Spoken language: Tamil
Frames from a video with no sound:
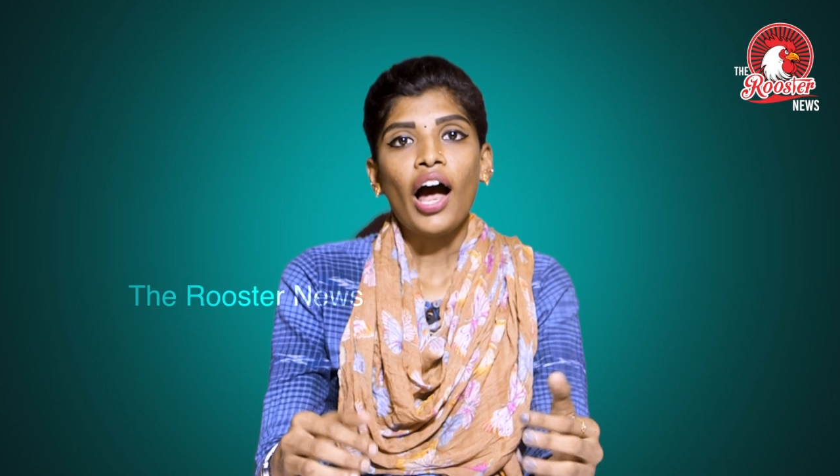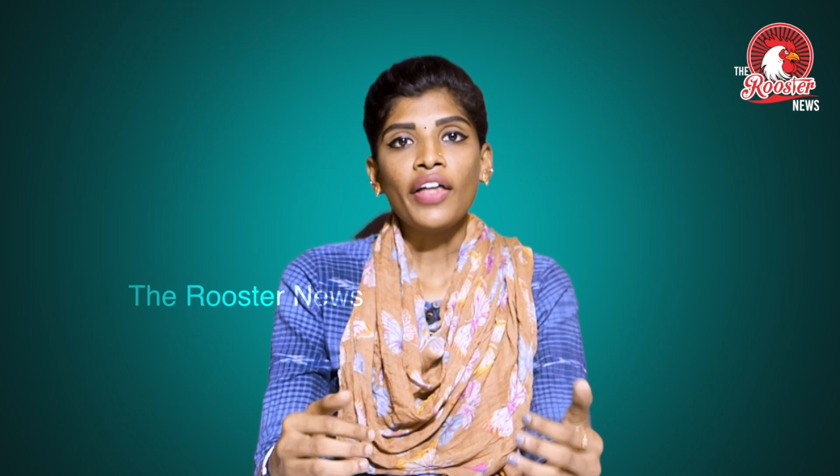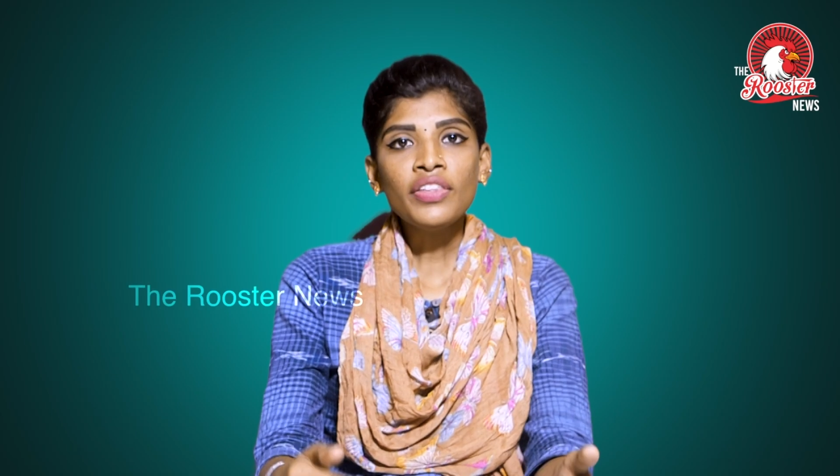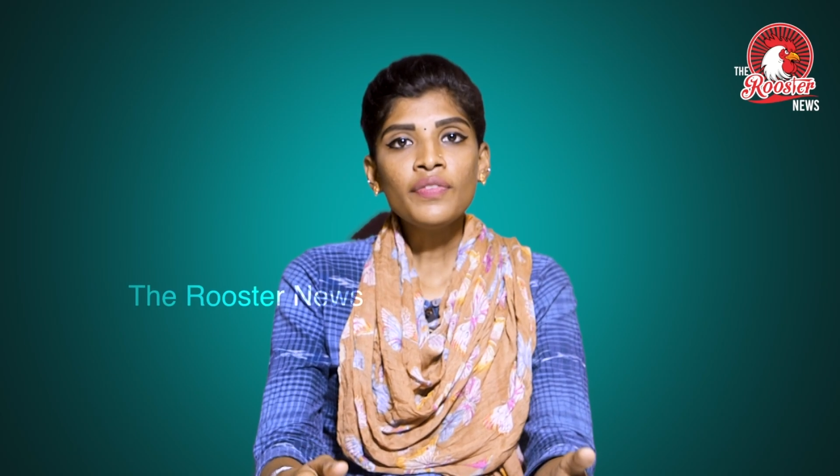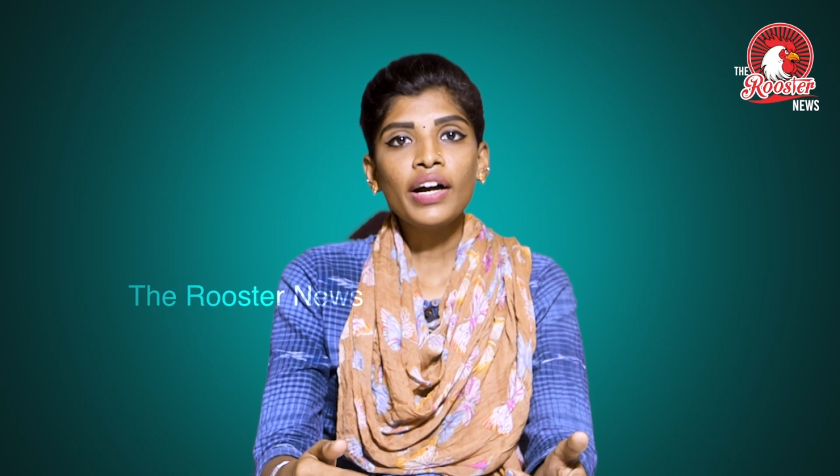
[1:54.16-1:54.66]

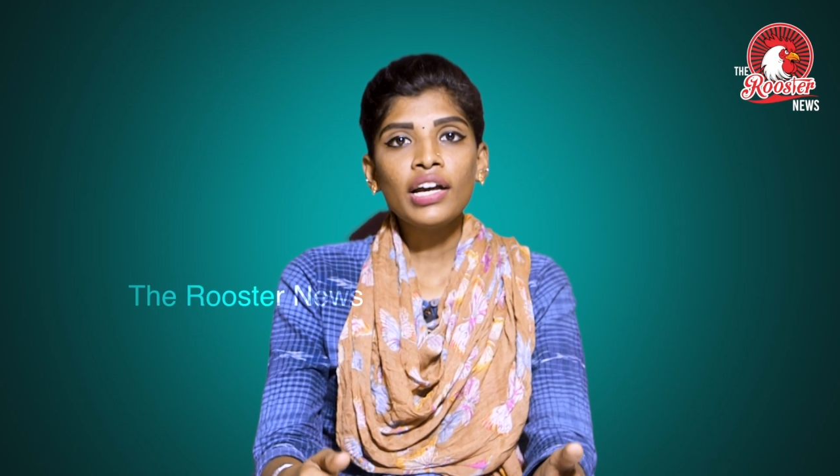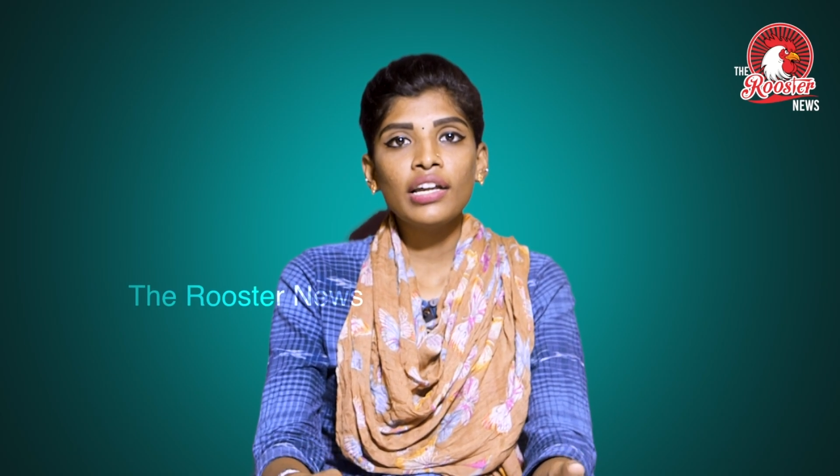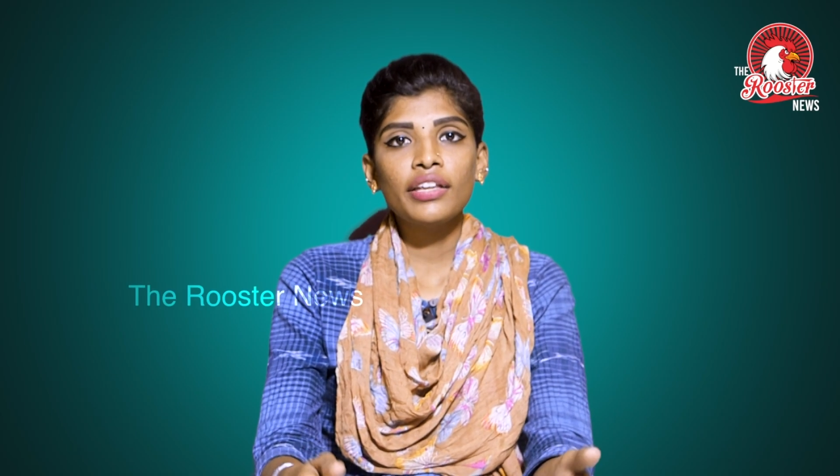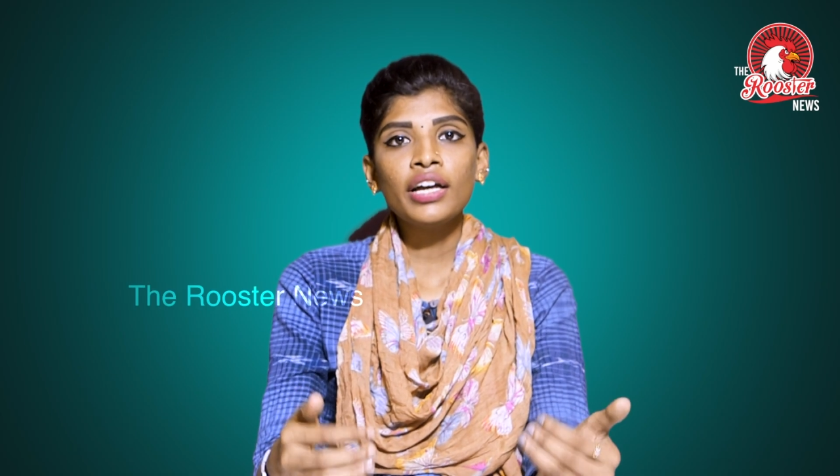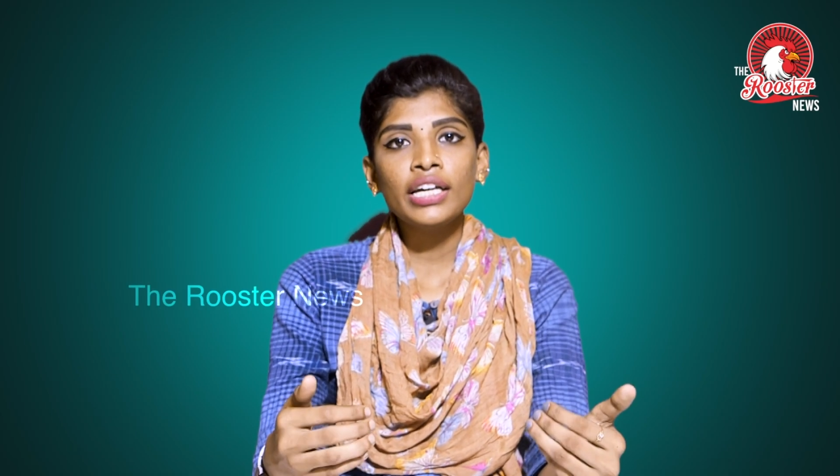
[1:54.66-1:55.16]
அந்த
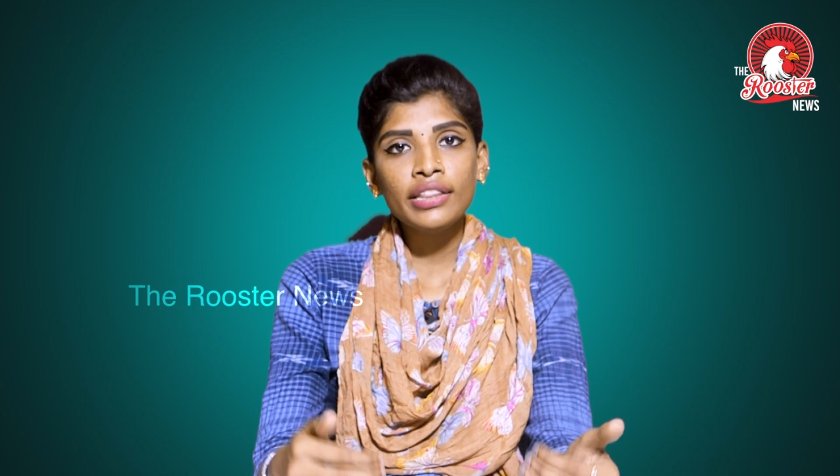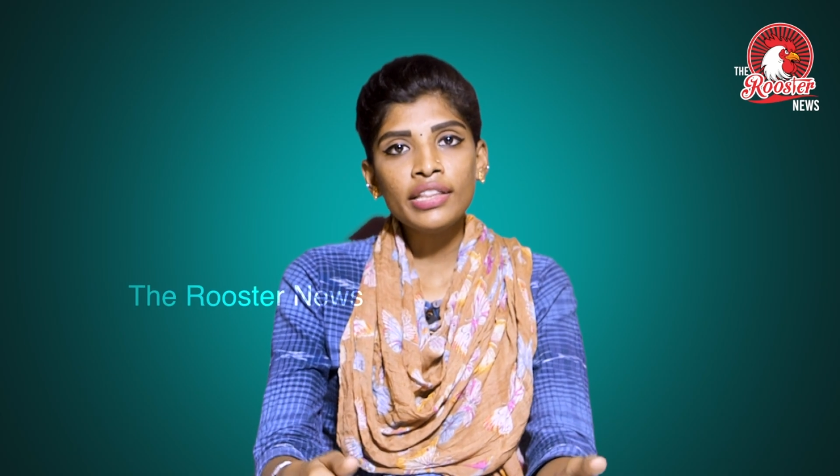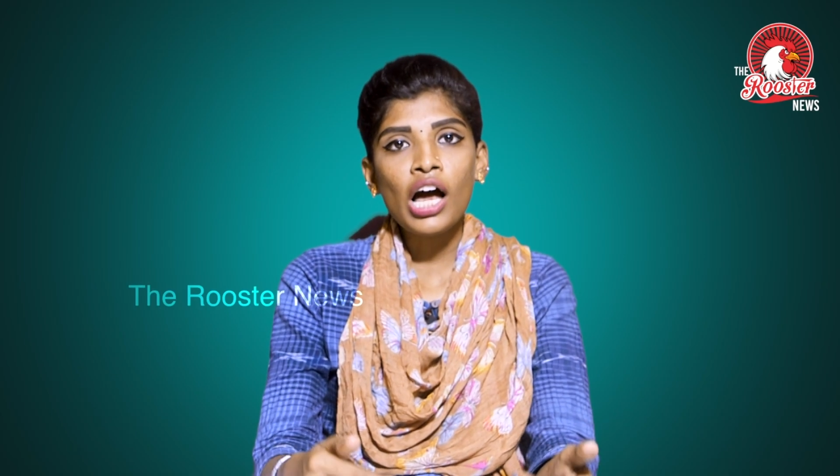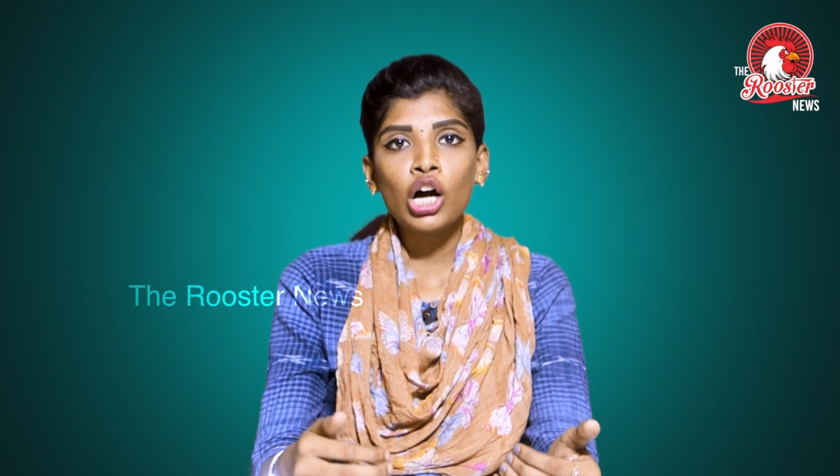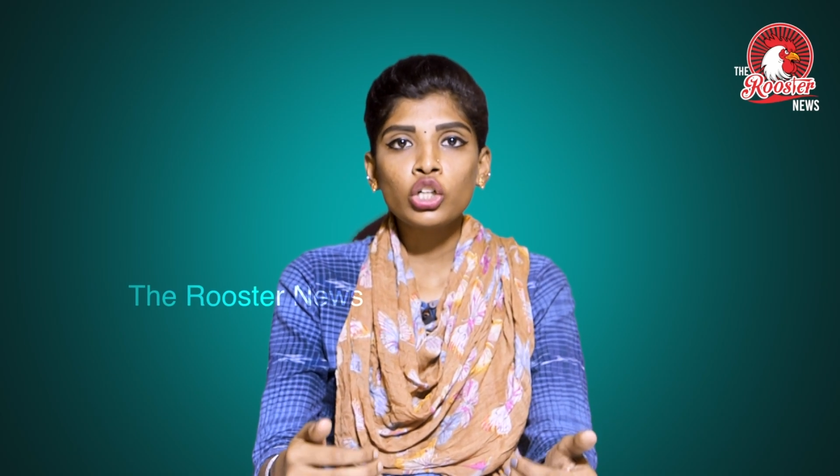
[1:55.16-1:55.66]
வகையில தான்
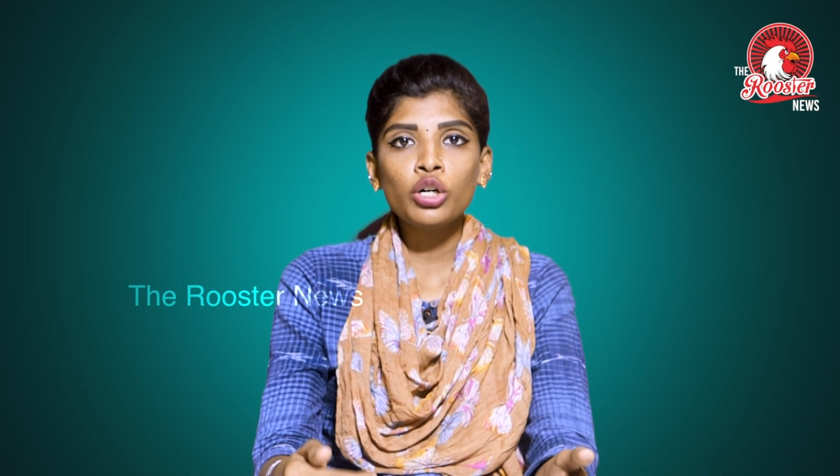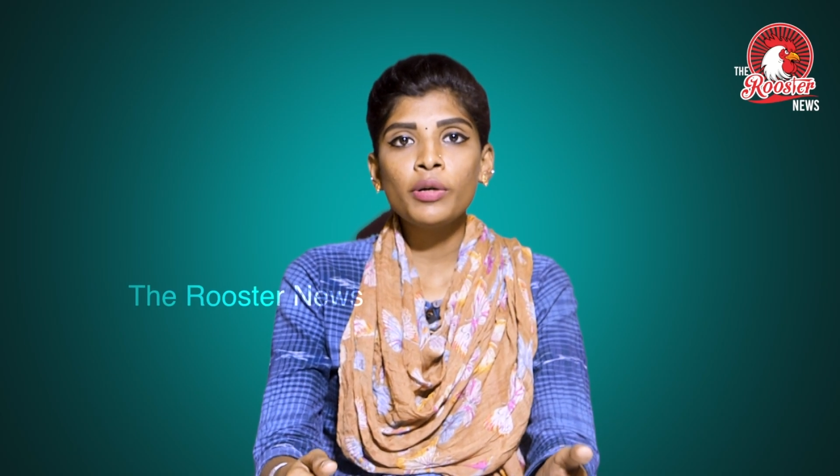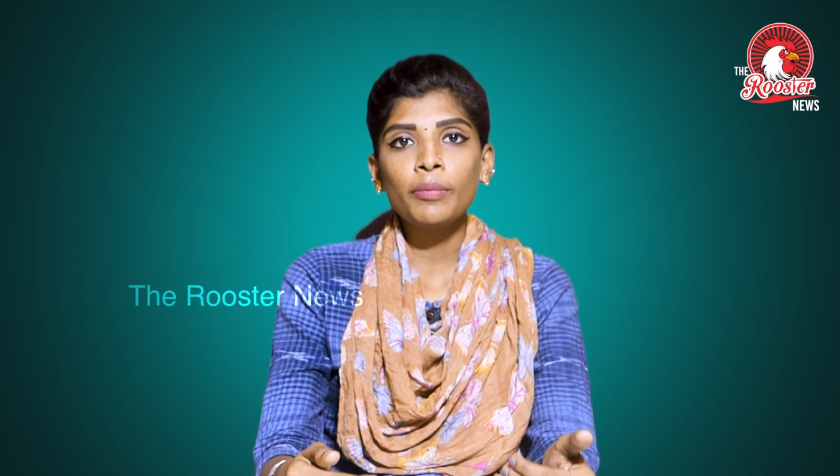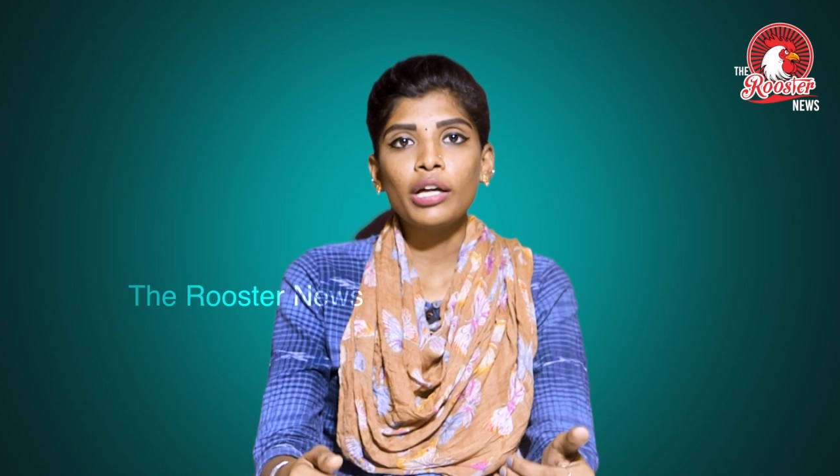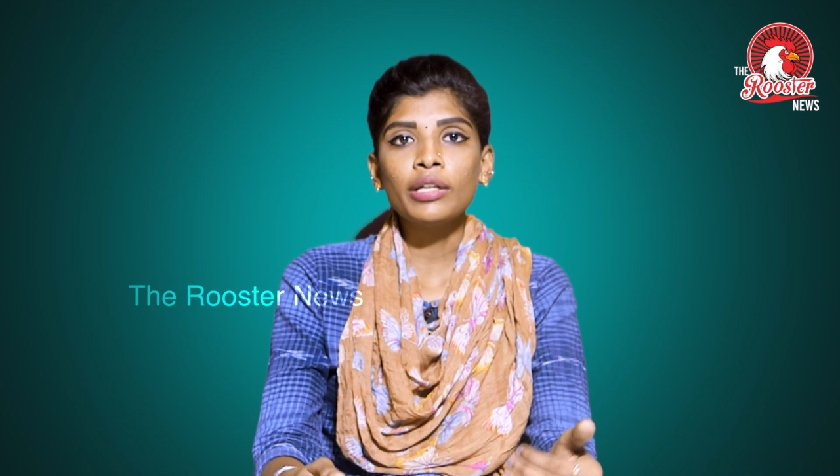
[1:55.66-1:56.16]
இந்த
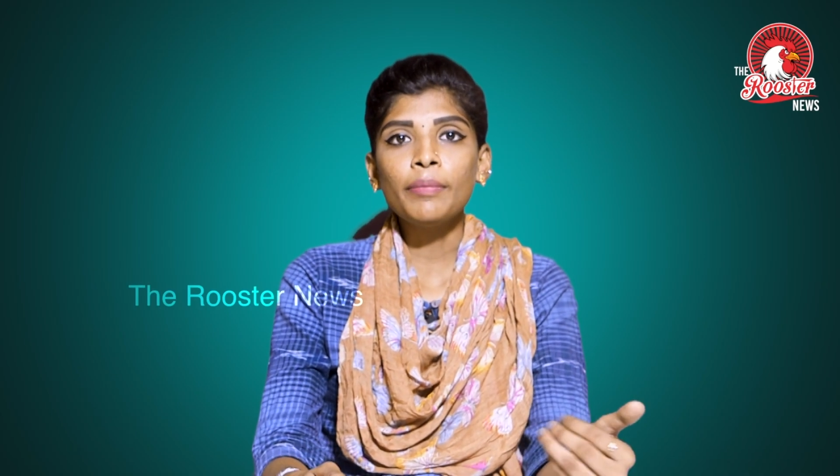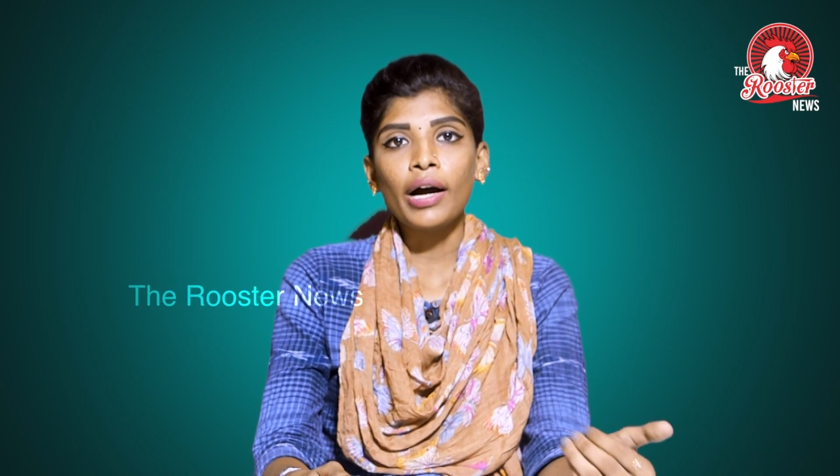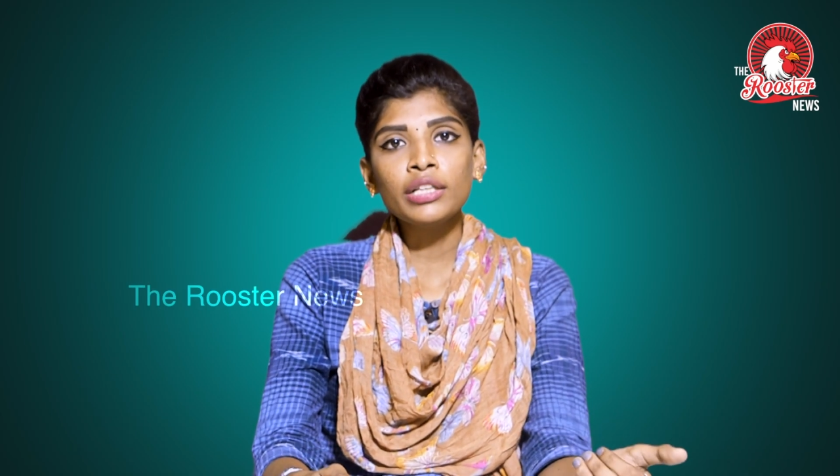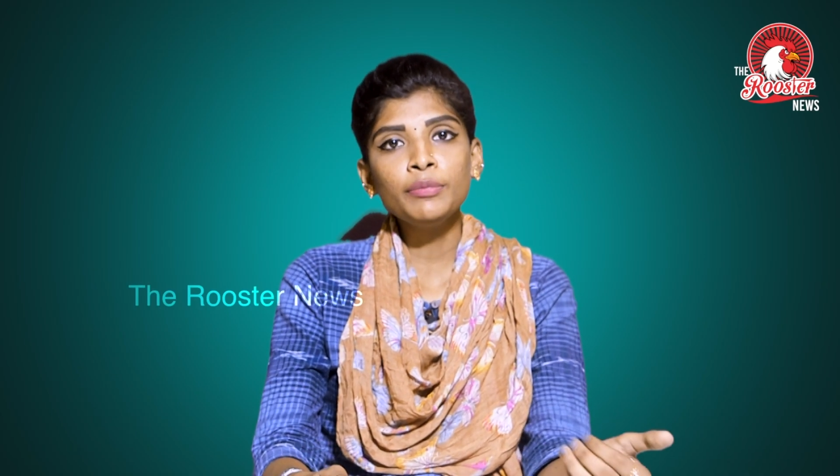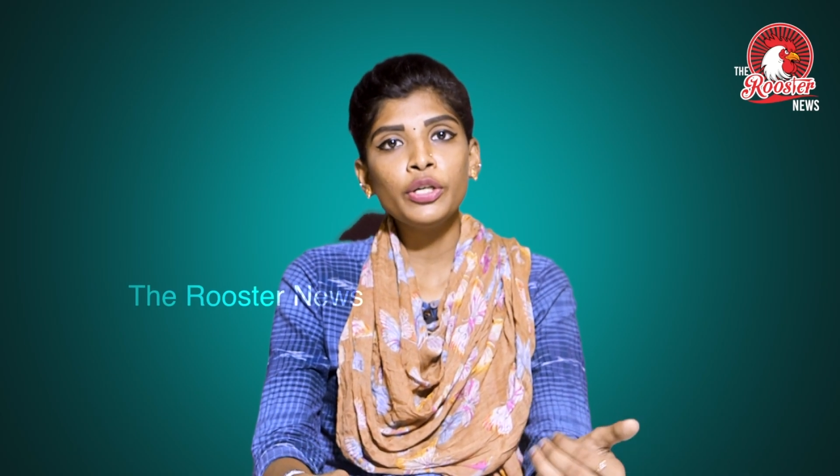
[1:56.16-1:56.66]
அக்டோபர் மாதம்
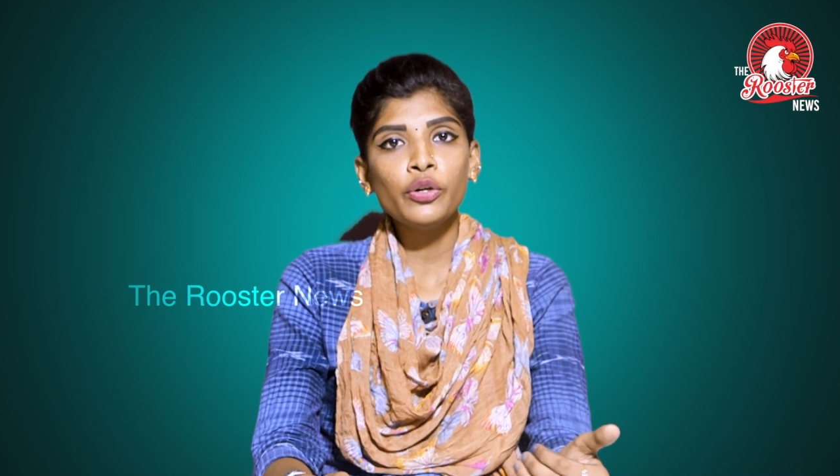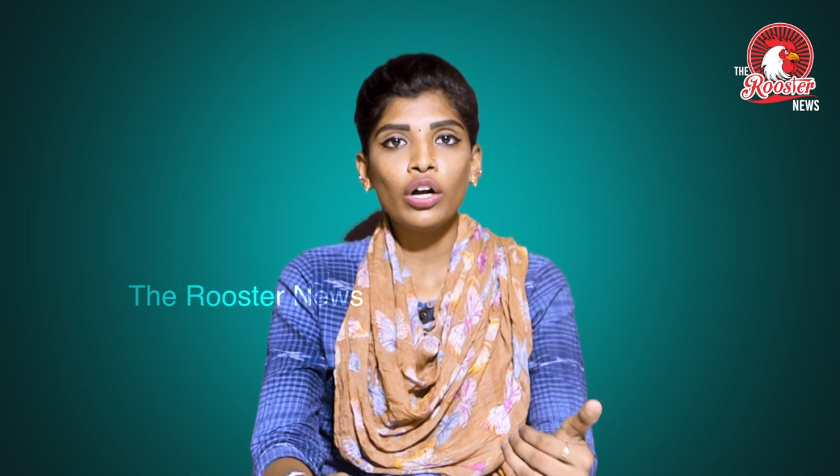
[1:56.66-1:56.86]
பகத்